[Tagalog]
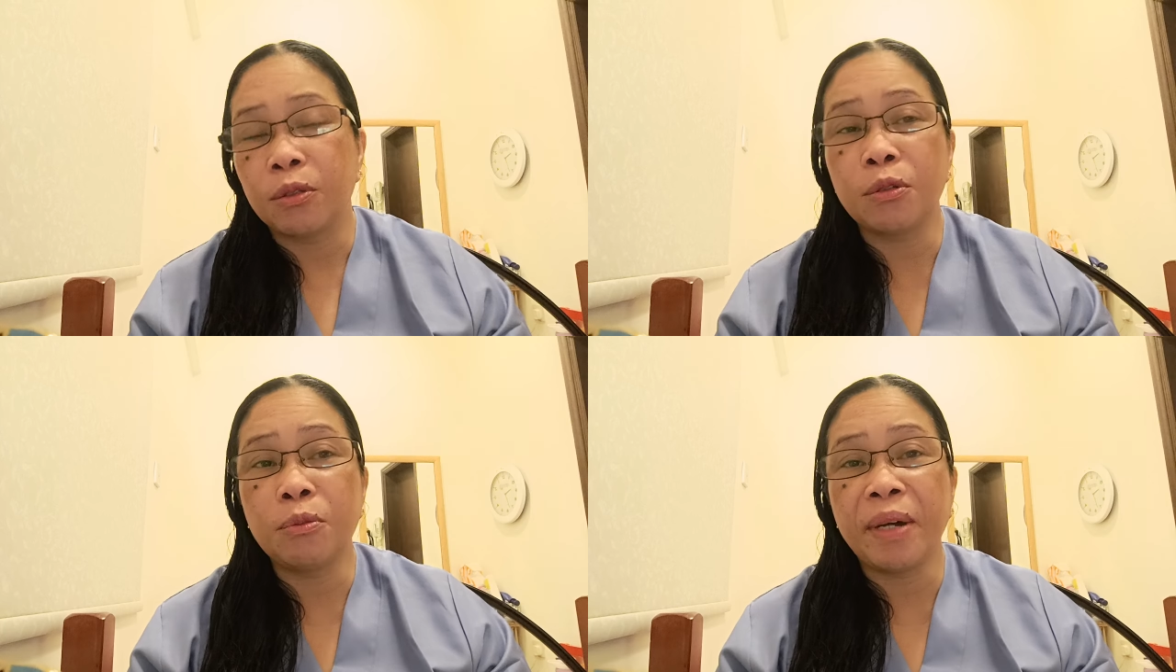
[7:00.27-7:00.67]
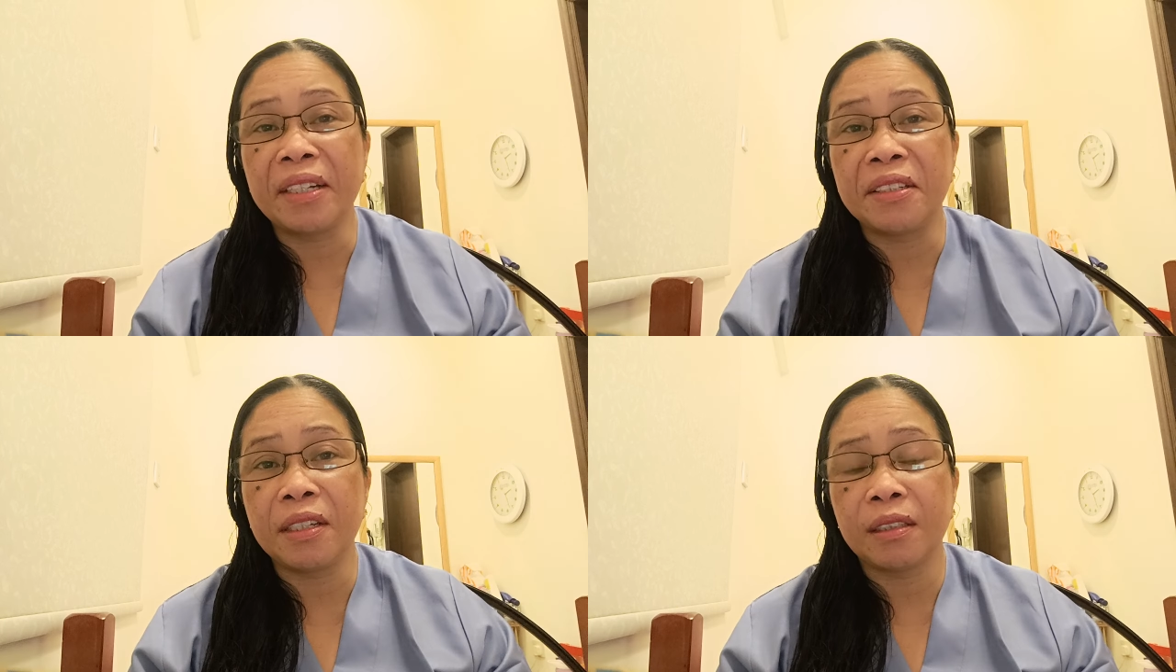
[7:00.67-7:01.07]
True
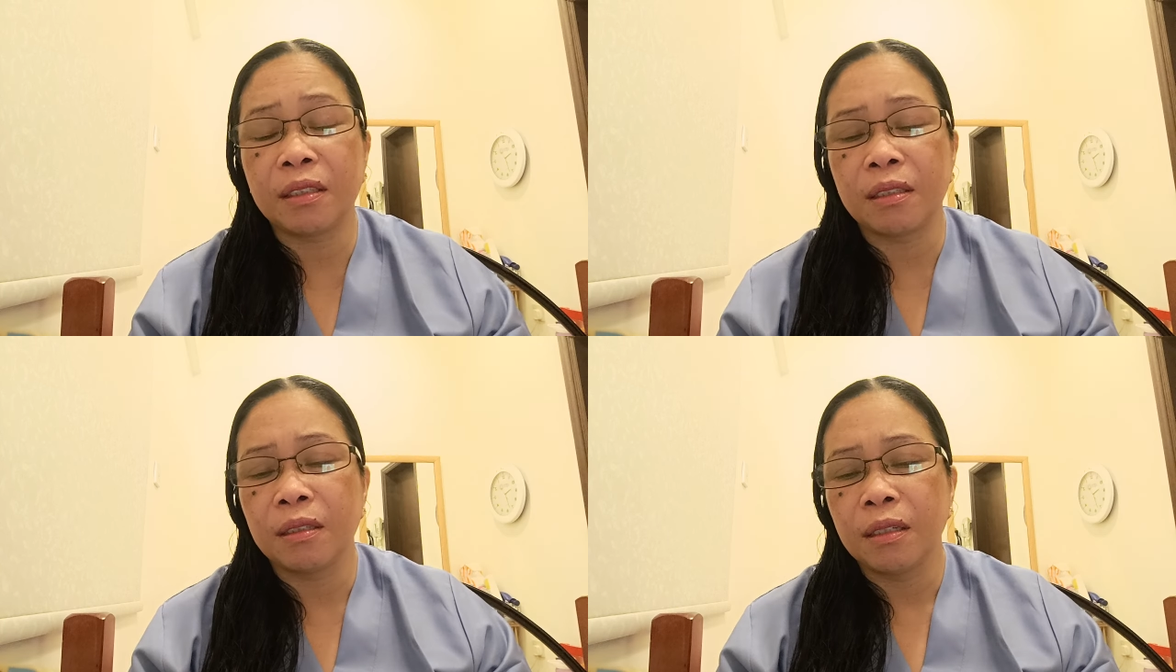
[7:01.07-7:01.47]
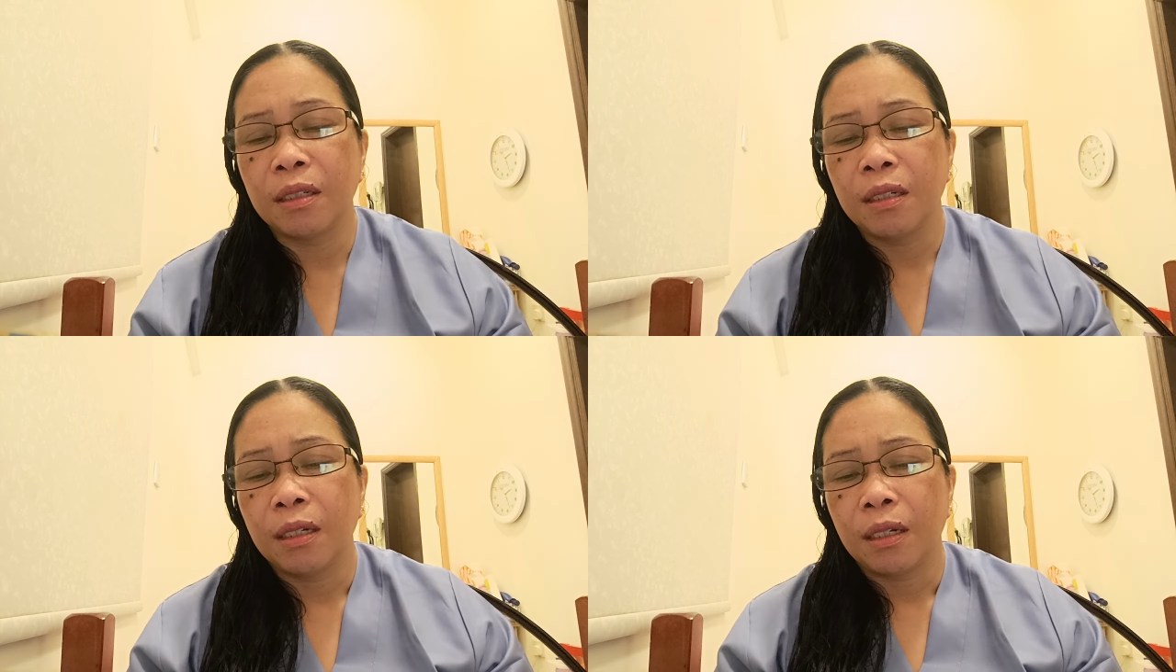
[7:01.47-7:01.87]
budget.
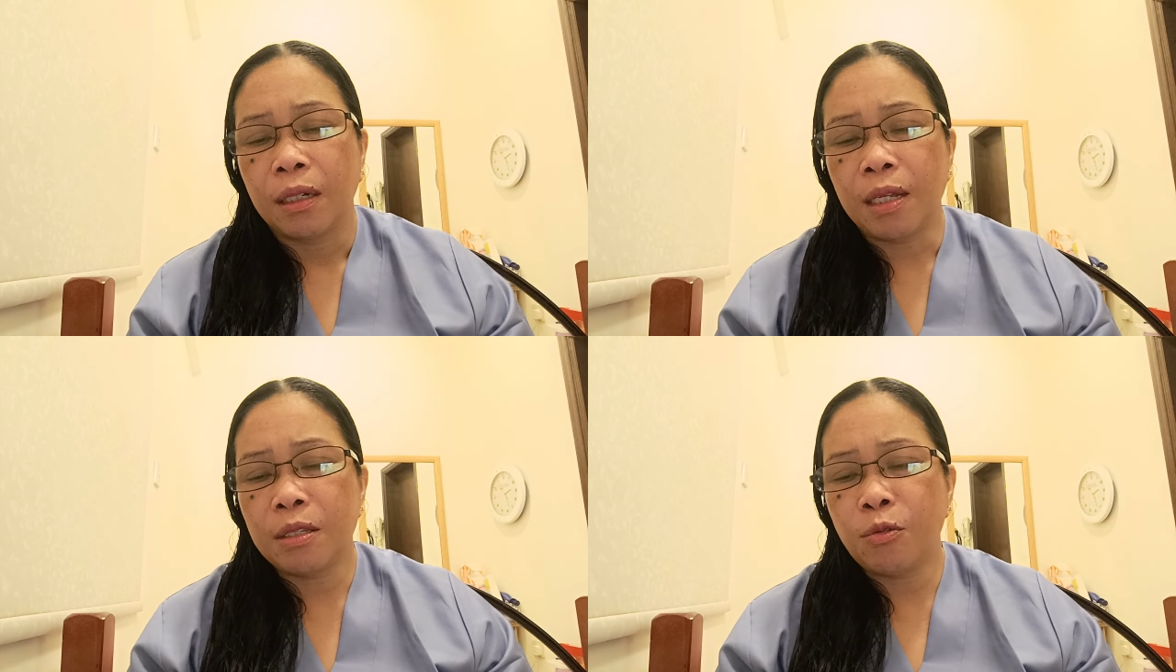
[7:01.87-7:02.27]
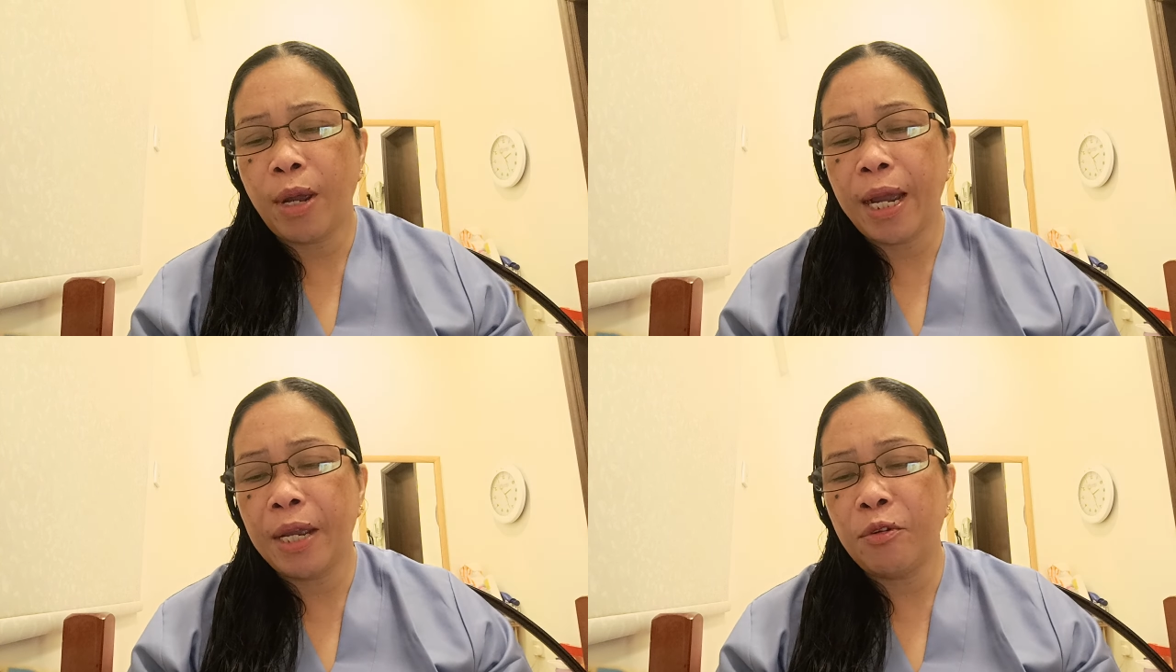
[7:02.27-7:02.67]
That's
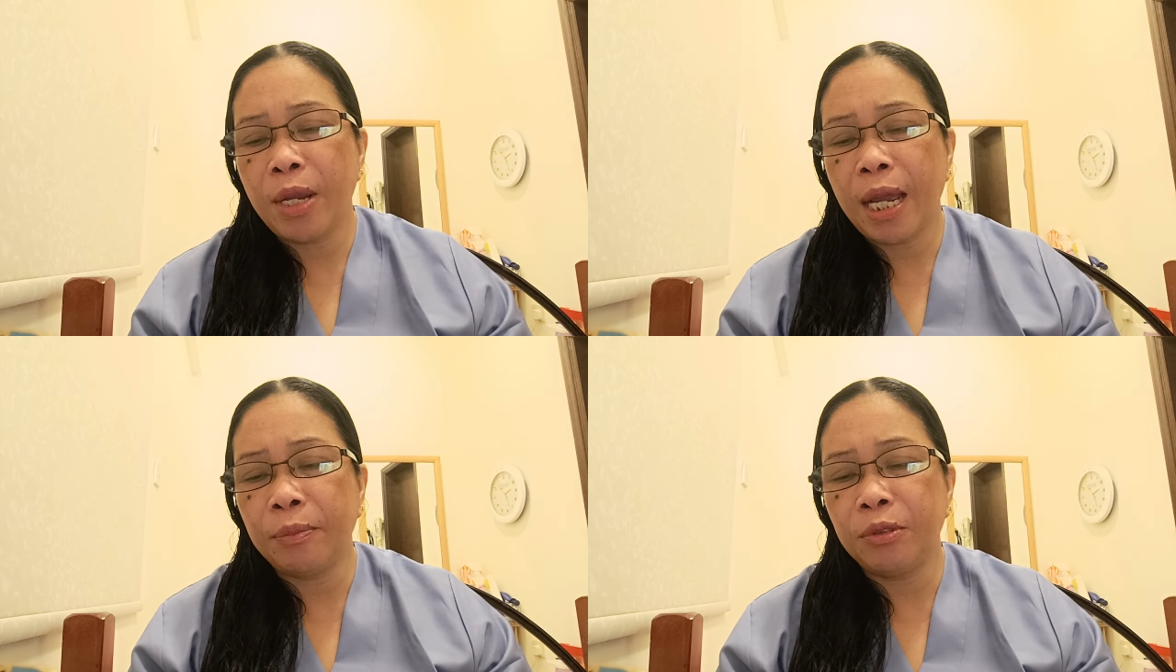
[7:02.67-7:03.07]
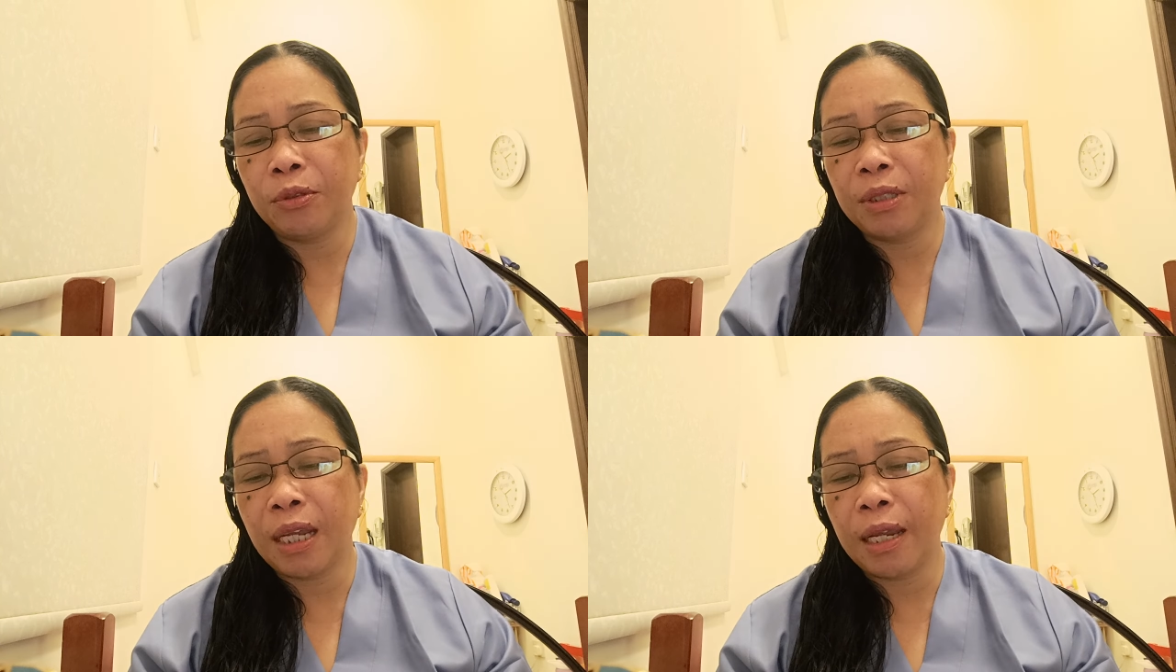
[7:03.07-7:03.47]
why we have
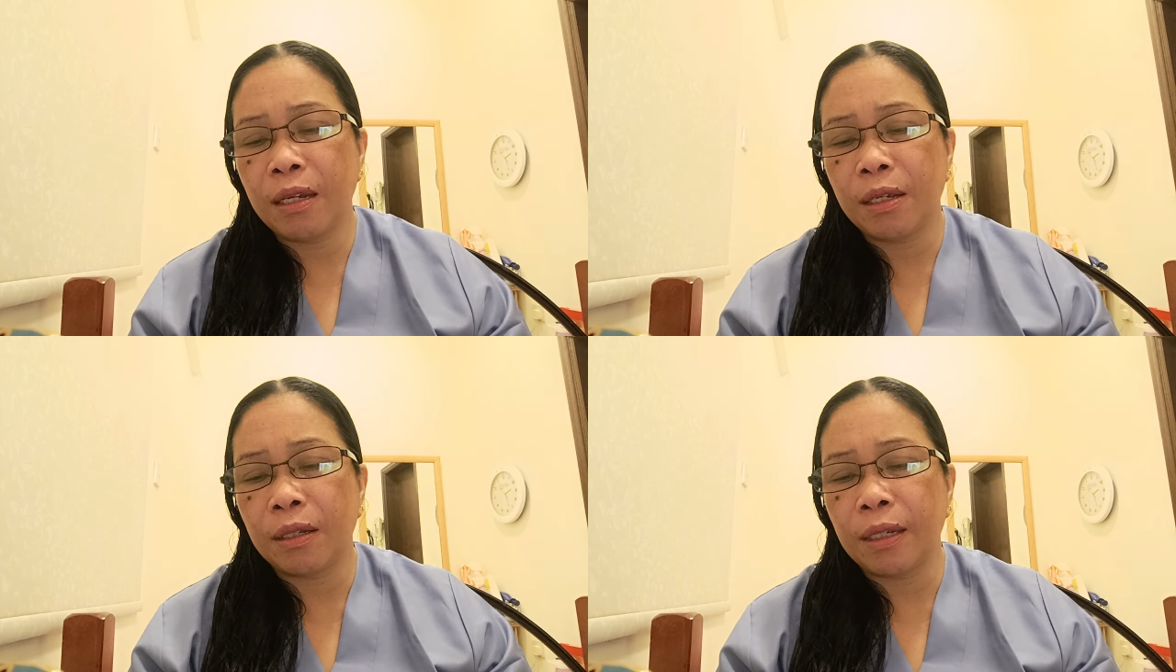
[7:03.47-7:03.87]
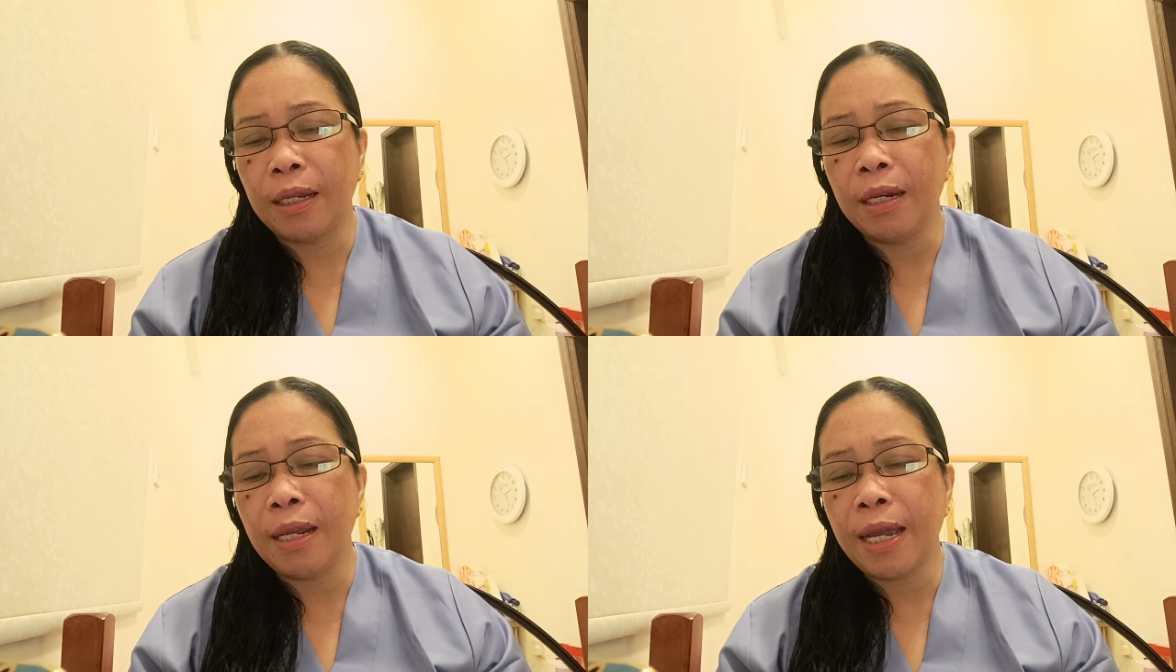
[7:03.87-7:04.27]
to thank
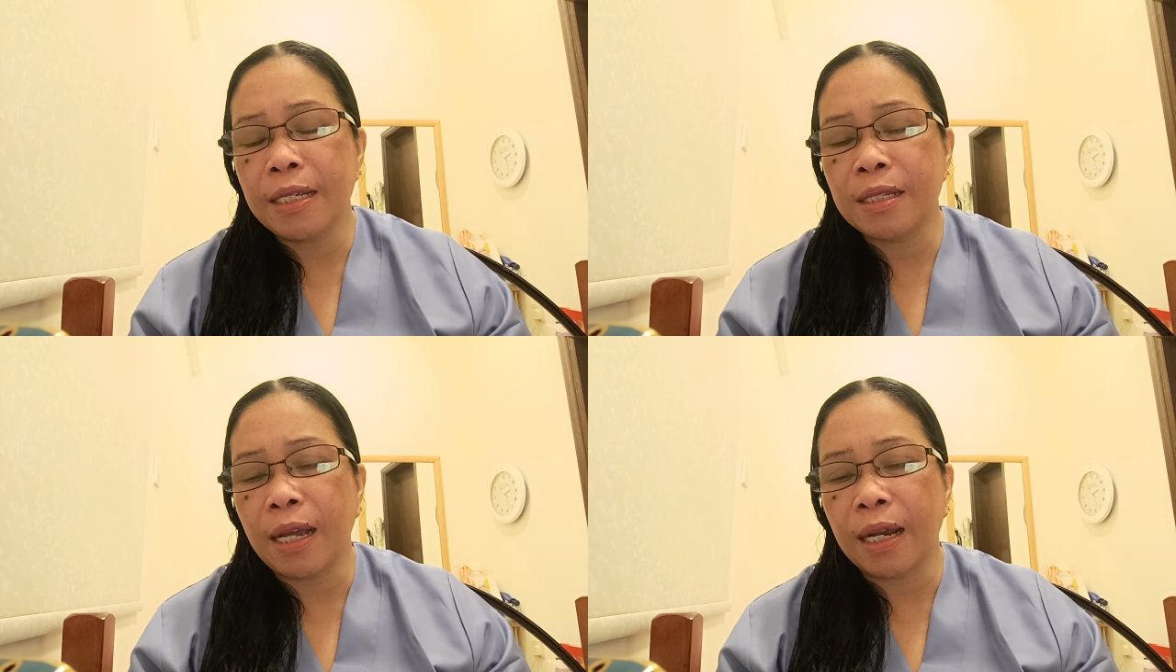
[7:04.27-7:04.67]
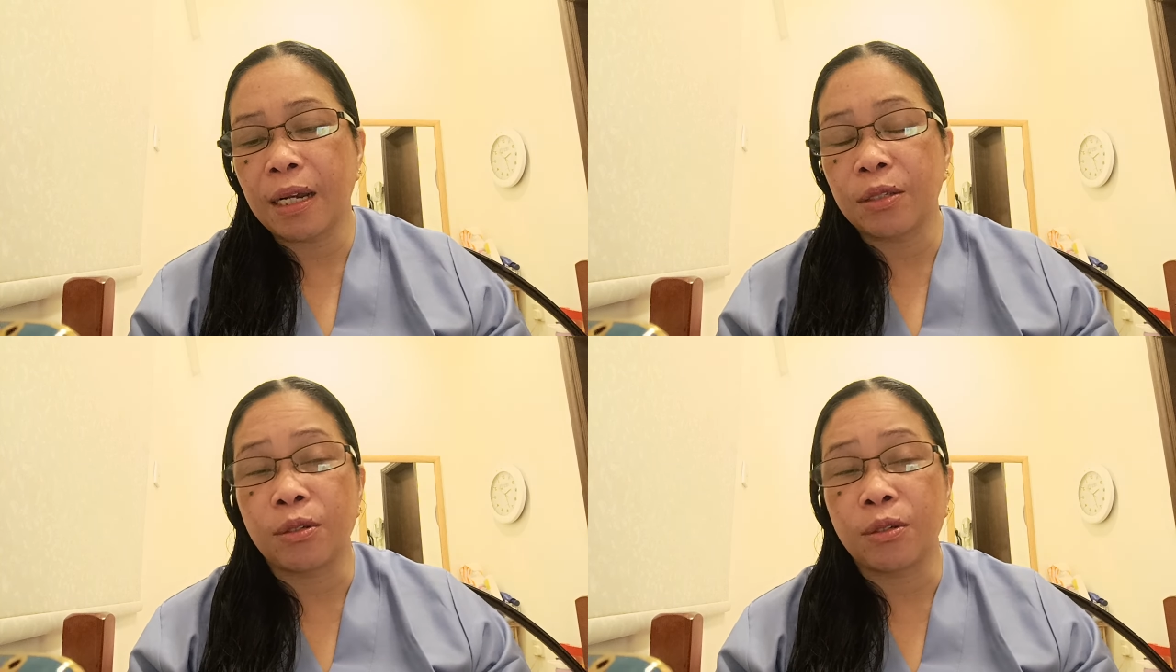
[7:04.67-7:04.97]
Inday Sara.